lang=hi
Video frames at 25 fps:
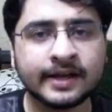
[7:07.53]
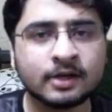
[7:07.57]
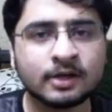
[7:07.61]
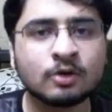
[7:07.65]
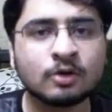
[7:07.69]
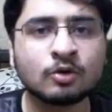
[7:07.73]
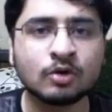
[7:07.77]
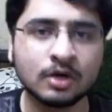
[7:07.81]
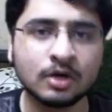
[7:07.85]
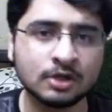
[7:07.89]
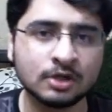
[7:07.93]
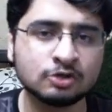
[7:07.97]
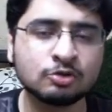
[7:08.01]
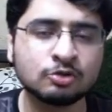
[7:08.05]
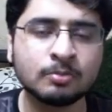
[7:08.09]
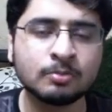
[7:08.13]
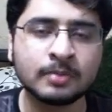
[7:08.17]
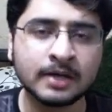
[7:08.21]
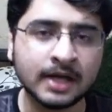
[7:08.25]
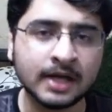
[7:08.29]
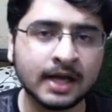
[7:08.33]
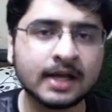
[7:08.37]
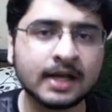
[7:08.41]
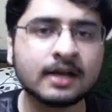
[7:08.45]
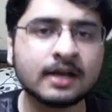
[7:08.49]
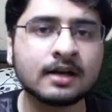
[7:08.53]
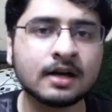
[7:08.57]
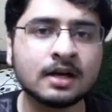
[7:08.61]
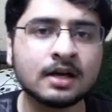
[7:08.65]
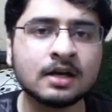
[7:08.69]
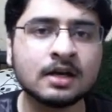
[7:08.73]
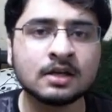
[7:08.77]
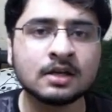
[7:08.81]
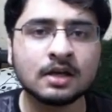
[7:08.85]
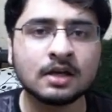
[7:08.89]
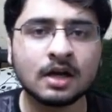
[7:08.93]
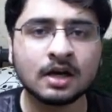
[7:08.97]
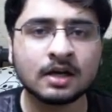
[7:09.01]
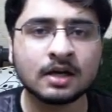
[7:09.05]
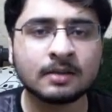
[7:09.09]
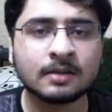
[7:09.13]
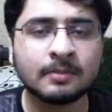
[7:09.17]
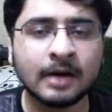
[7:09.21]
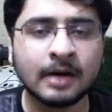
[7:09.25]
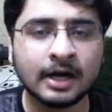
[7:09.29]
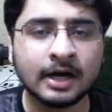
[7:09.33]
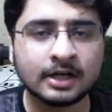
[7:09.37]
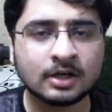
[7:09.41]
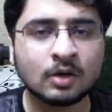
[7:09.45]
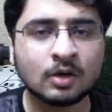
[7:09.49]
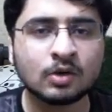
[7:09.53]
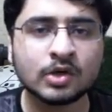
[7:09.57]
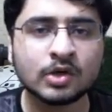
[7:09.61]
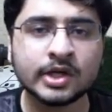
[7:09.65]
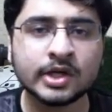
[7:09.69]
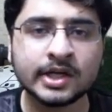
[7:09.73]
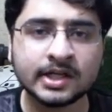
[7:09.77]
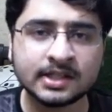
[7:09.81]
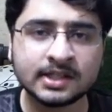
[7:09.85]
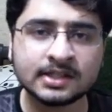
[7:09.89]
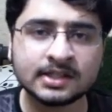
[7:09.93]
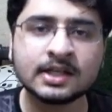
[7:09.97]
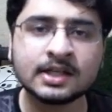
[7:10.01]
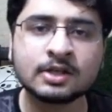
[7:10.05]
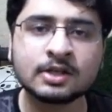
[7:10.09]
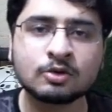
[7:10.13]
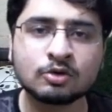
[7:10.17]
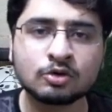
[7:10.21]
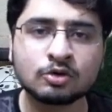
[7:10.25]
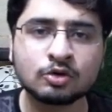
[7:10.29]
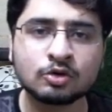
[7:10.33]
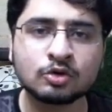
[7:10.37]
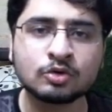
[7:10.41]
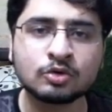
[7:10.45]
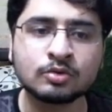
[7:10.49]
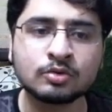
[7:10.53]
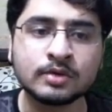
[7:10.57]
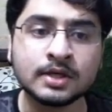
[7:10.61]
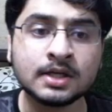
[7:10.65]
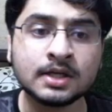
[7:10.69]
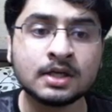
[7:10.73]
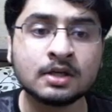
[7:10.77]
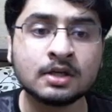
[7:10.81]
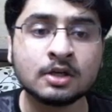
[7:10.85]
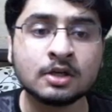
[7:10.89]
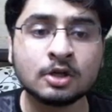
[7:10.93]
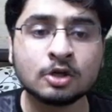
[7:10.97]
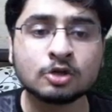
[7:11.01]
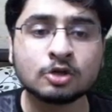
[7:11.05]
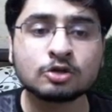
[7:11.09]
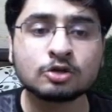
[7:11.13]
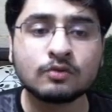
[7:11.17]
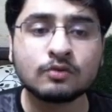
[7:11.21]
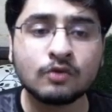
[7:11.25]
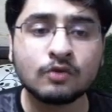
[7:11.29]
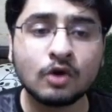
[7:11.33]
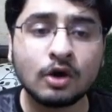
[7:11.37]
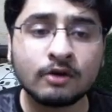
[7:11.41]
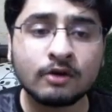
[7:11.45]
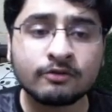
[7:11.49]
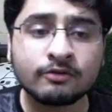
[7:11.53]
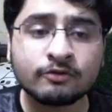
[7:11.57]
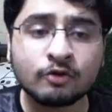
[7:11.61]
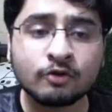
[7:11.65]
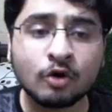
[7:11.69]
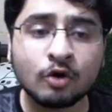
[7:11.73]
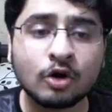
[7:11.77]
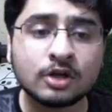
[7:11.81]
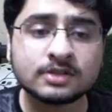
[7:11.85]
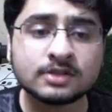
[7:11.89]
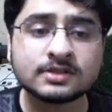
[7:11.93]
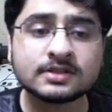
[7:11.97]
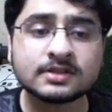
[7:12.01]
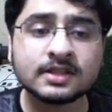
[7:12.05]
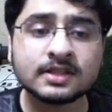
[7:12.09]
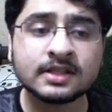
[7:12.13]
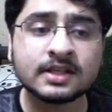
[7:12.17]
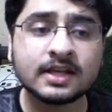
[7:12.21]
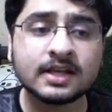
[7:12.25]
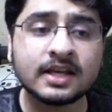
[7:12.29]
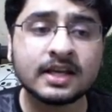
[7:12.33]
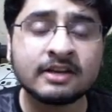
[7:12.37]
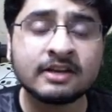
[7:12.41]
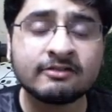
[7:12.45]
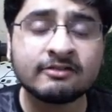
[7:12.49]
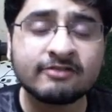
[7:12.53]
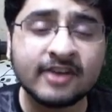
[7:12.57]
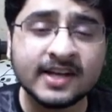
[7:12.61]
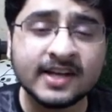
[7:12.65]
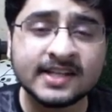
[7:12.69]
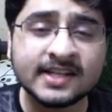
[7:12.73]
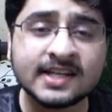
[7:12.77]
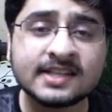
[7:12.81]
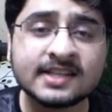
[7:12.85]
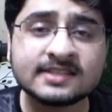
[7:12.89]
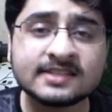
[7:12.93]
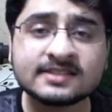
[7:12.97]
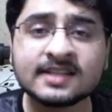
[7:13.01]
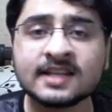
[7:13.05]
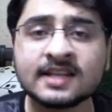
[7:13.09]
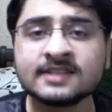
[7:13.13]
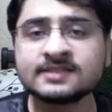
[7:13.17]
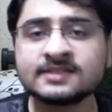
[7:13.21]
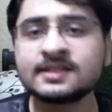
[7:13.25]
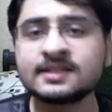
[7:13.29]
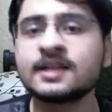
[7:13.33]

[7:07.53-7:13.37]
होगा जो बनाएगा अगर बैट काउंट ग्रेटर देन इक्वल टू टू है तो वो ऑफकोर्स एक इनफाइनाइट साइज के